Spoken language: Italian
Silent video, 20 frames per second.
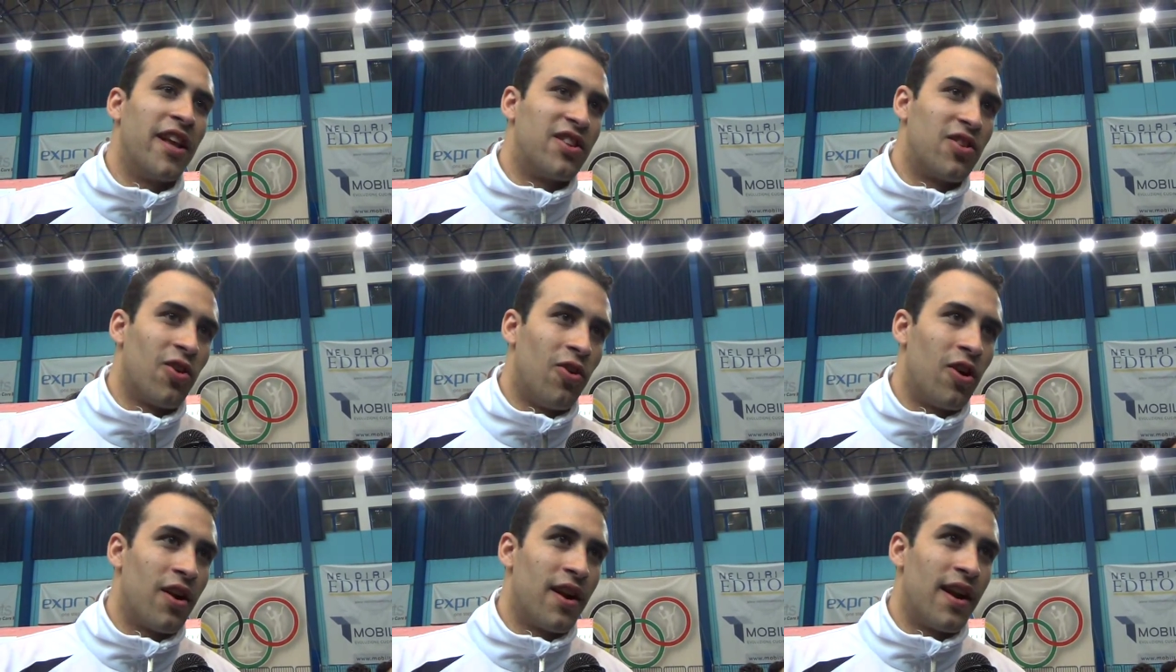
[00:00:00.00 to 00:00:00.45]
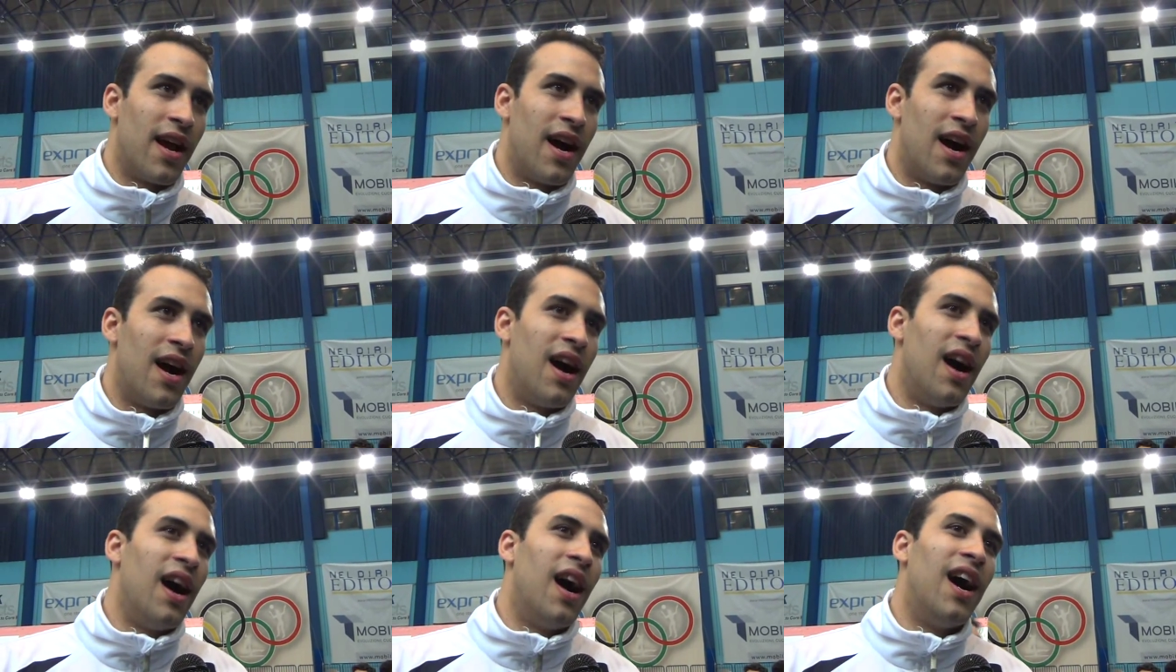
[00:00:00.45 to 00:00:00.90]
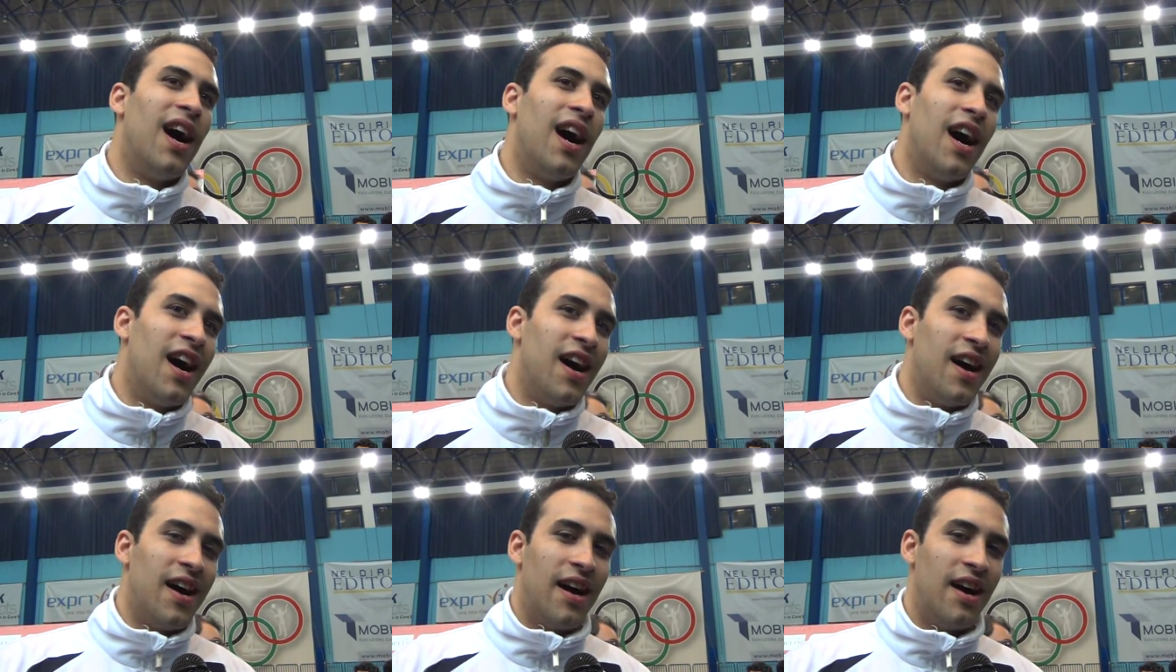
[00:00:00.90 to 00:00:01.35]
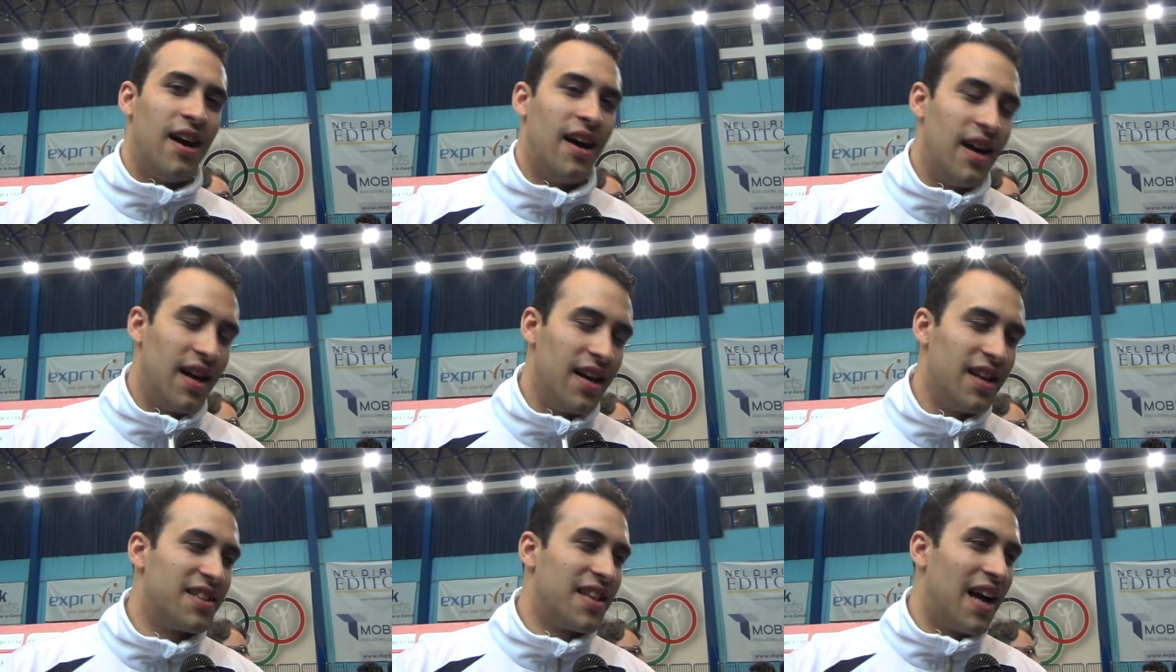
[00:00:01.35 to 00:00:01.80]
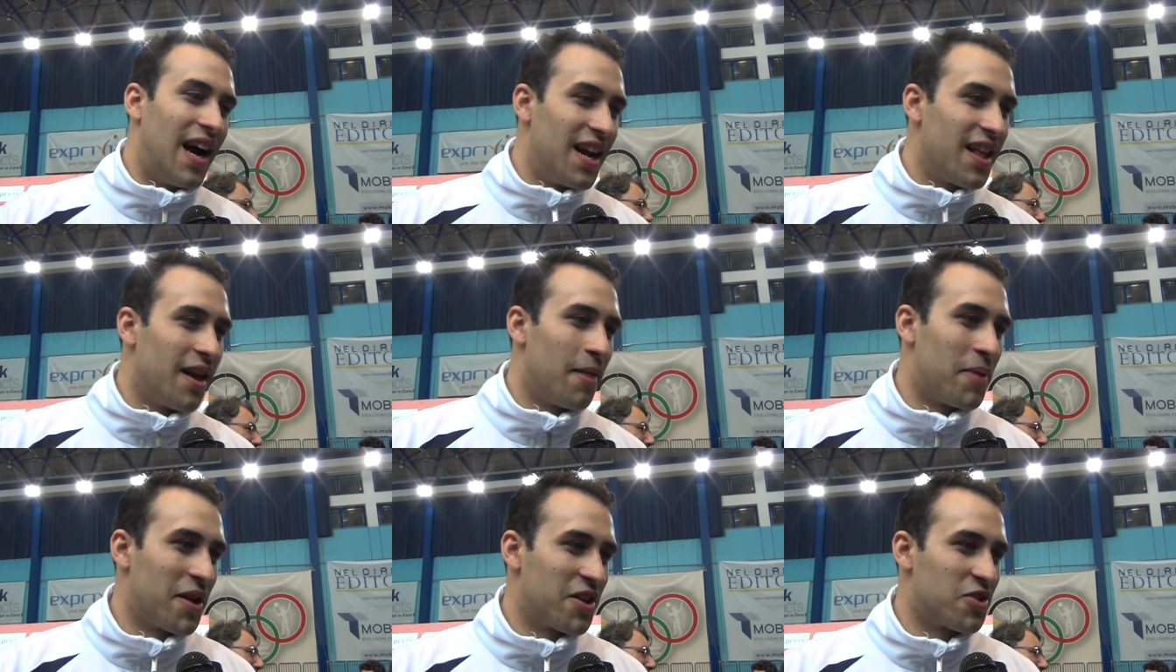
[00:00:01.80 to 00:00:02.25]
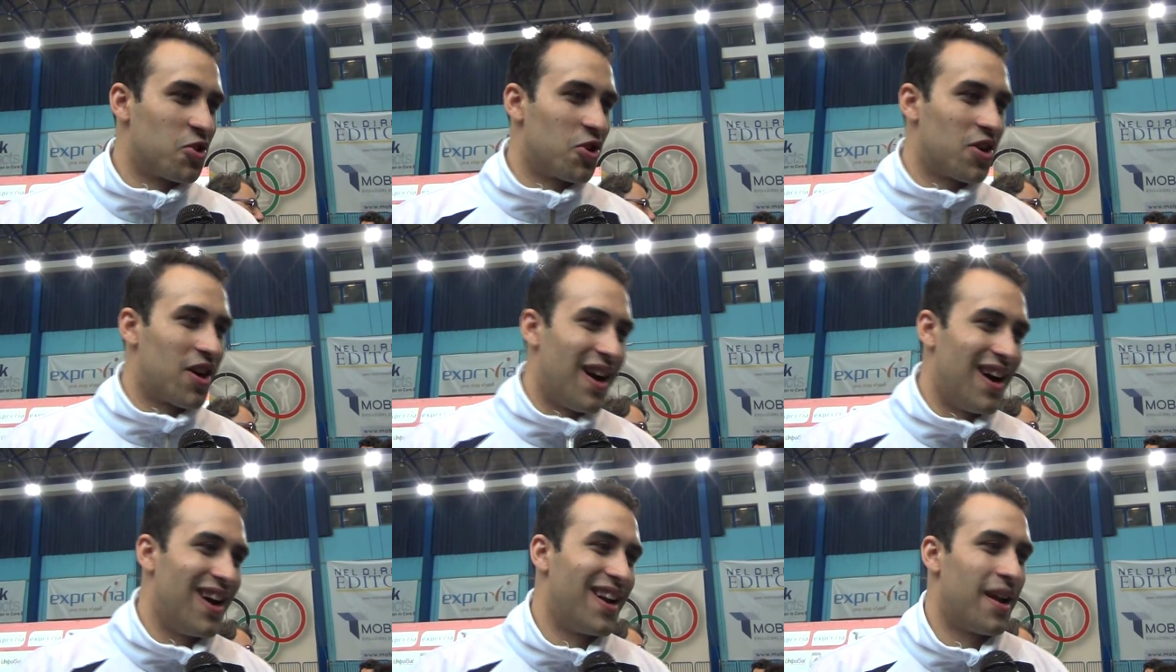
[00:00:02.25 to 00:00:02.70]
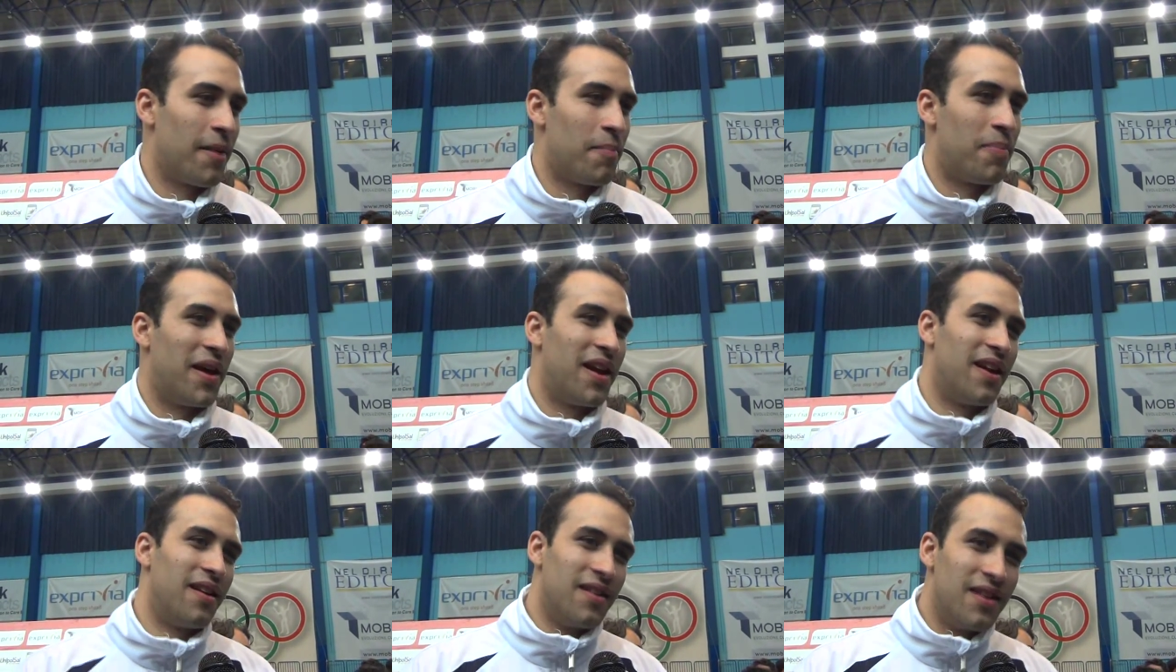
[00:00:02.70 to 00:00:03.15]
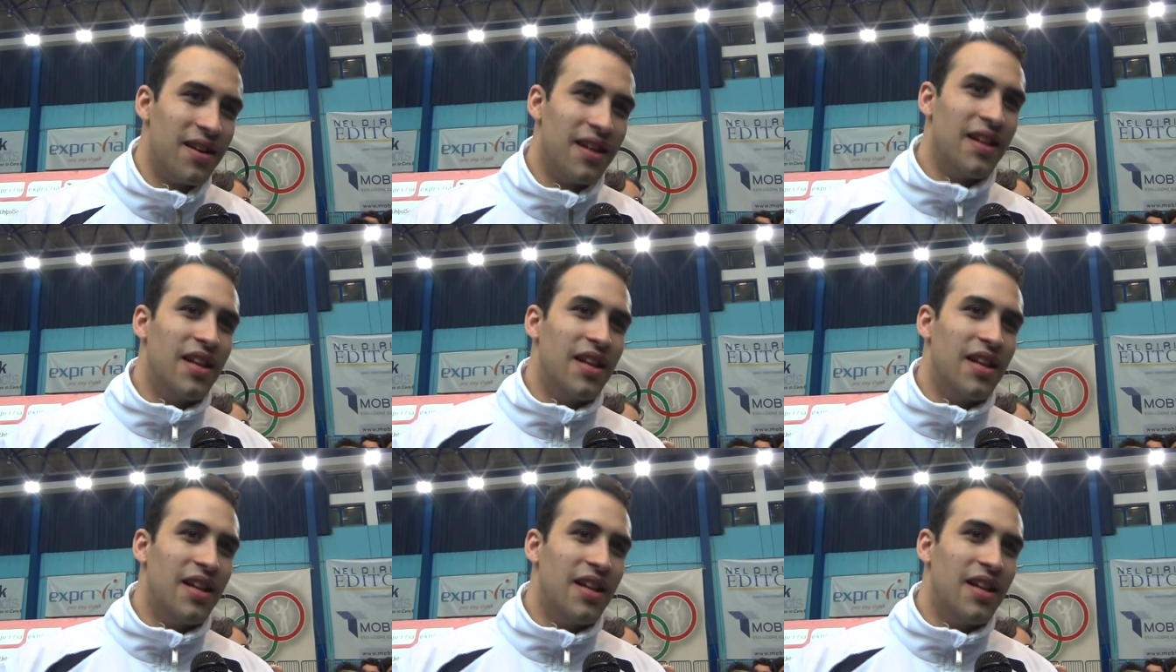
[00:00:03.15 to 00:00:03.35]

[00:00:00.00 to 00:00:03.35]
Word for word: ritorna all'Italia per giocare, per,